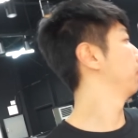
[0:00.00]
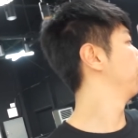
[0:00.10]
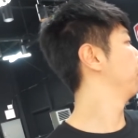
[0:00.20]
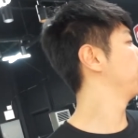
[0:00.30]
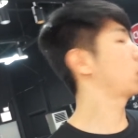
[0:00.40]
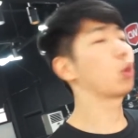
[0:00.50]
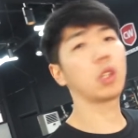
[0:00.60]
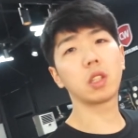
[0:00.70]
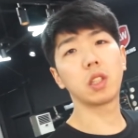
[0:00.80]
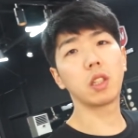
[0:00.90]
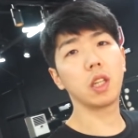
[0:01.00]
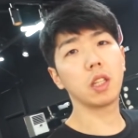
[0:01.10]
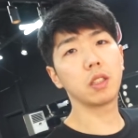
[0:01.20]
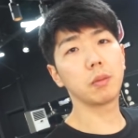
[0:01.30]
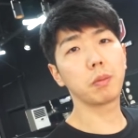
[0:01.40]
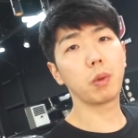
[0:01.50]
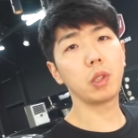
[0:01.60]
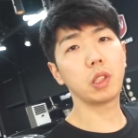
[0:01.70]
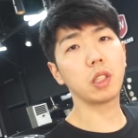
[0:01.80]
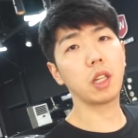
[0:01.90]
음, 도장 정리하는
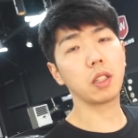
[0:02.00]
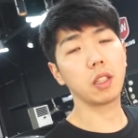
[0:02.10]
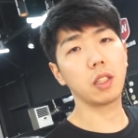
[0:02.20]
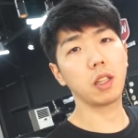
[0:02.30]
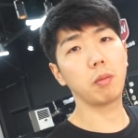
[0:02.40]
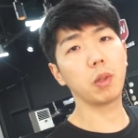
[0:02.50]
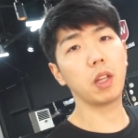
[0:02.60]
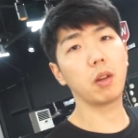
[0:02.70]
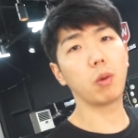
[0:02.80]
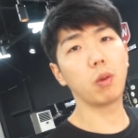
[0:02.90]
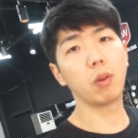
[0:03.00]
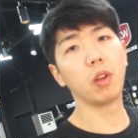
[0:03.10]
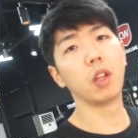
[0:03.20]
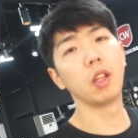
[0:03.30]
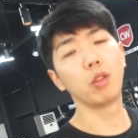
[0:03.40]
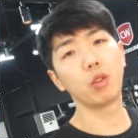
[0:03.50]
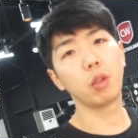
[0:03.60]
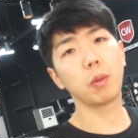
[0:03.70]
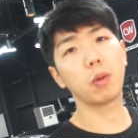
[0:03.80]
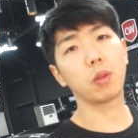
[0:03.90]
폴리싱 간단하게 한번 하고
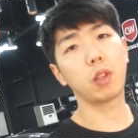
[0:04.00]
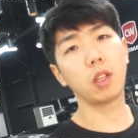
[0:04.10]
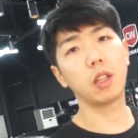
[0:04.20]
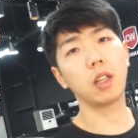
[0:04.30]
유리막 코팅